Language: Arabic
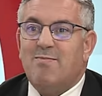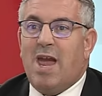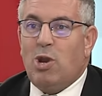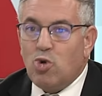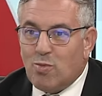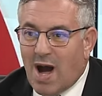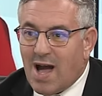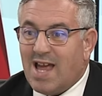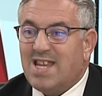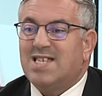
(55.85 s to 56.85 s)

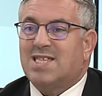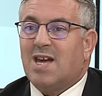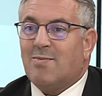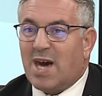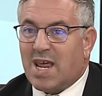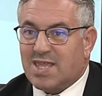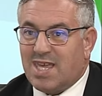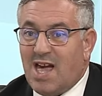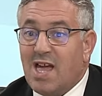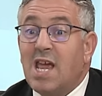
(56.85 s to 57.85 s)
المعلومه
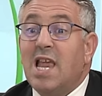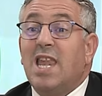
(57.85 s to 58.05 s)
الاستخباراتيه